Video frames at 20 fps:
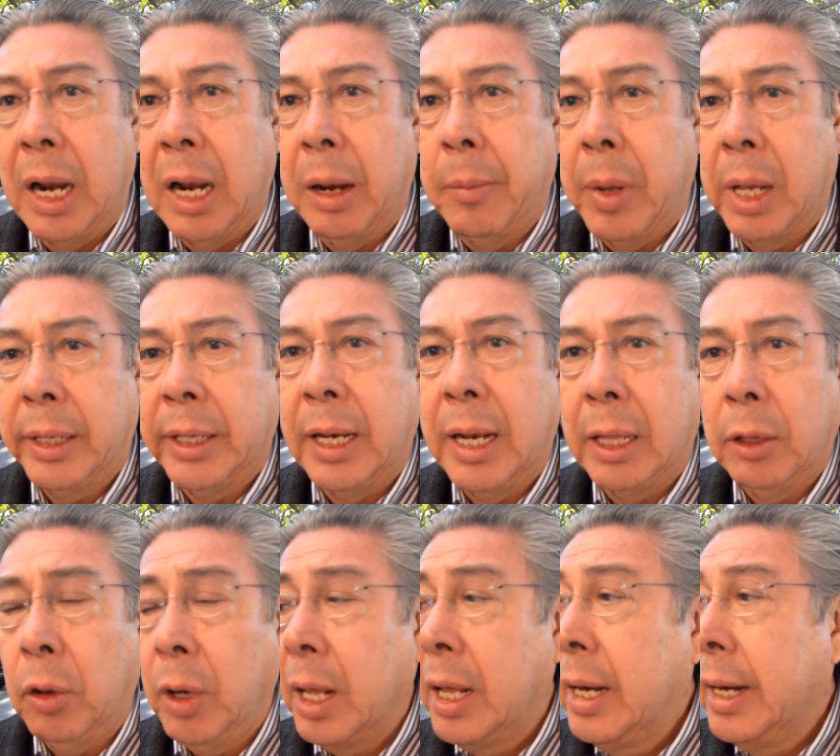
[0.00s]

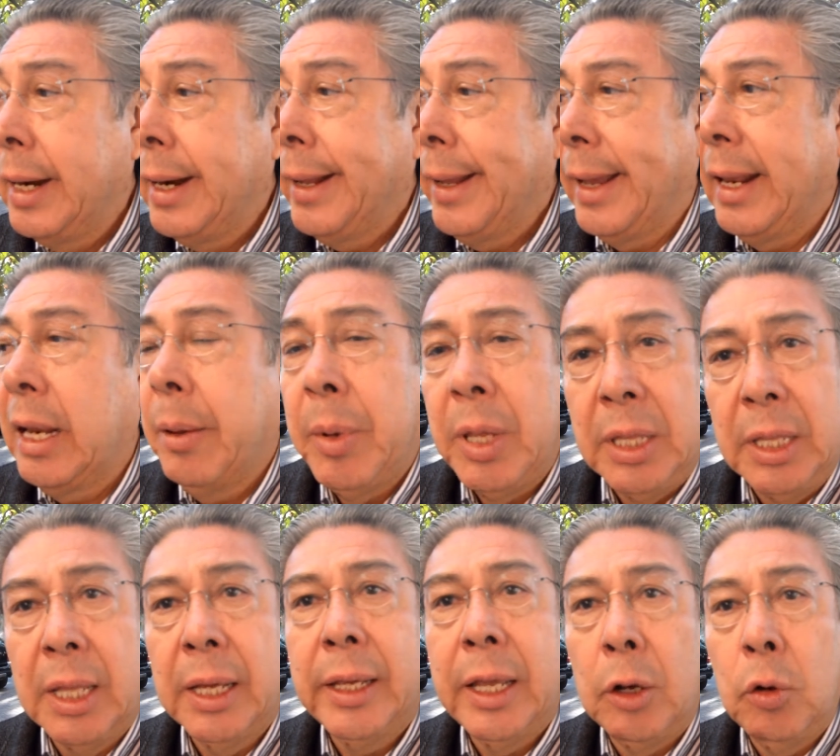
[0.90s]
maquiladora la
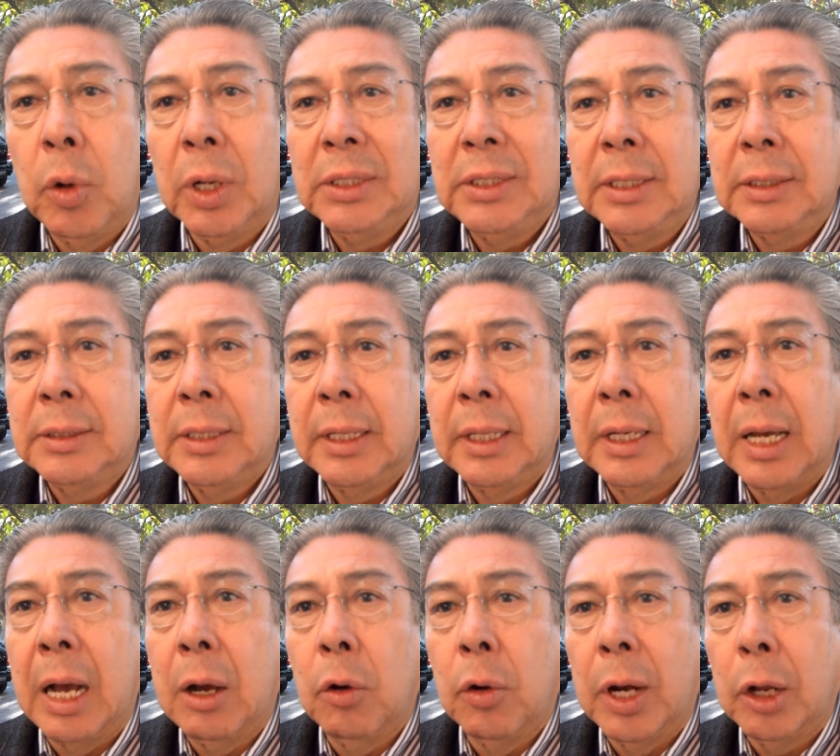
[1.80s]
medida que no existe
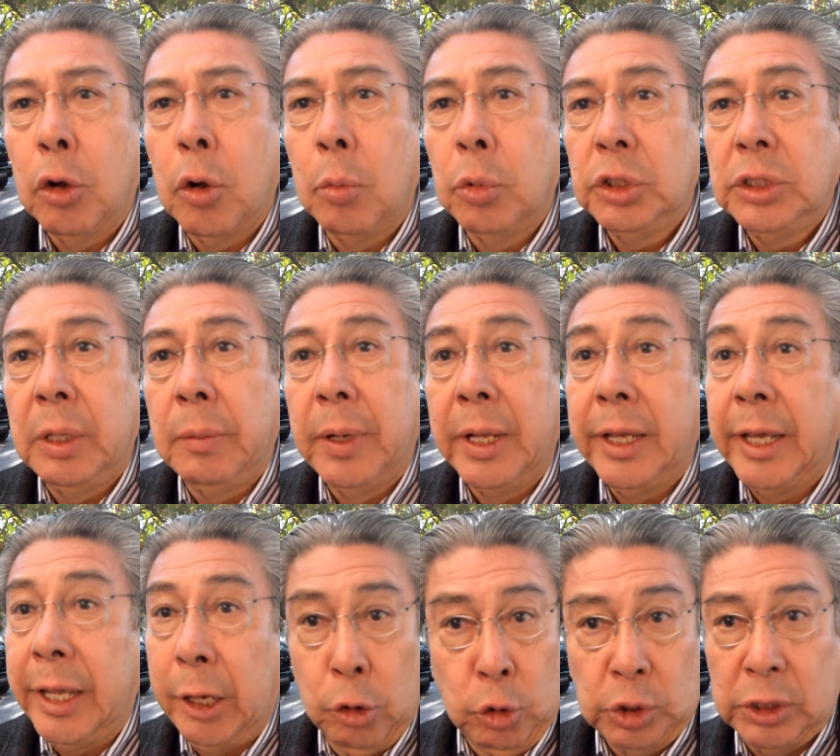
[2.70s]
ahora combustible
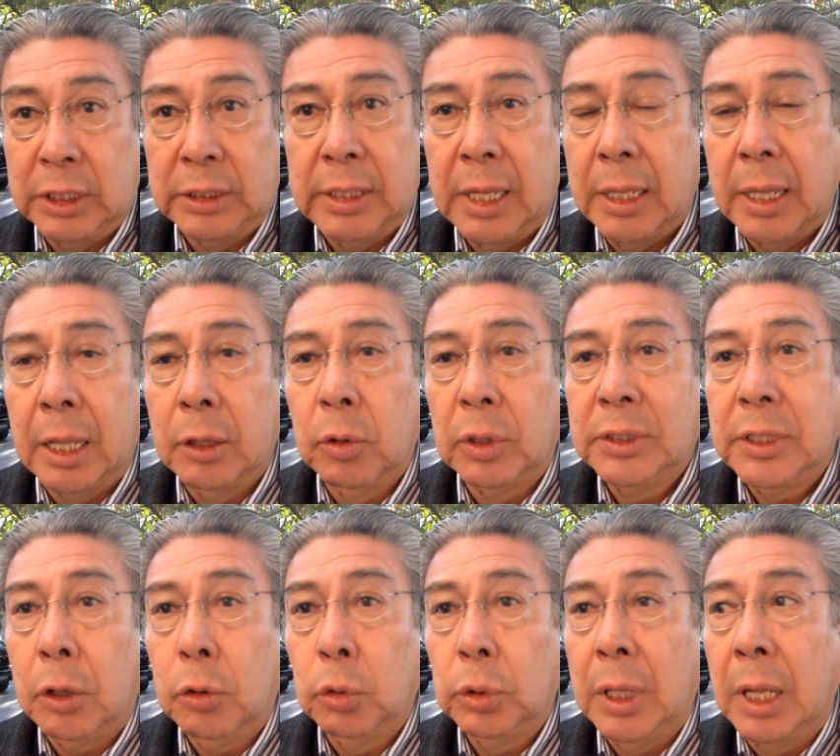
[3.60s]
y no se está dando esa
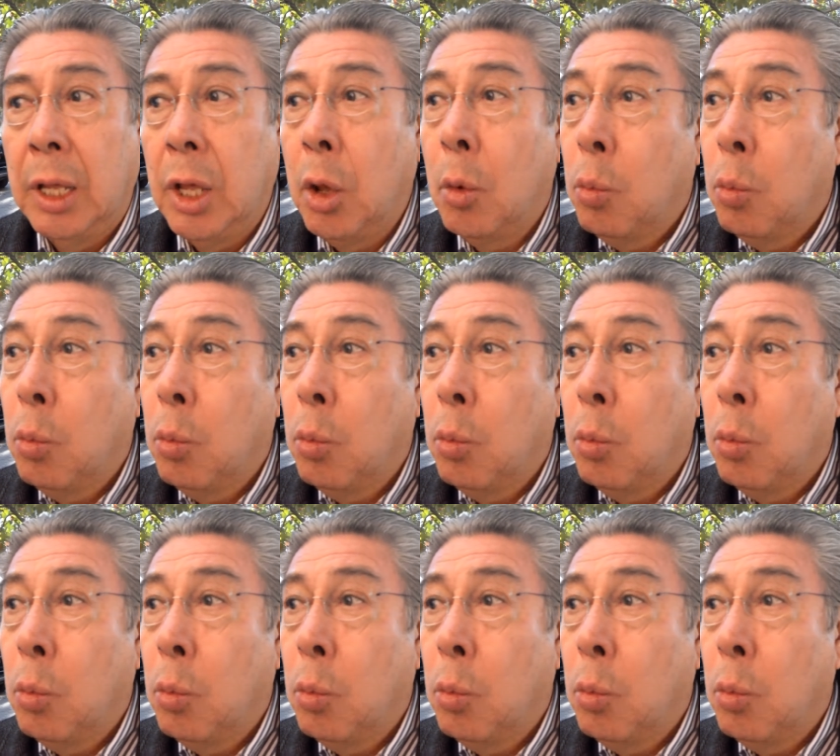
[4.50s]
ruta,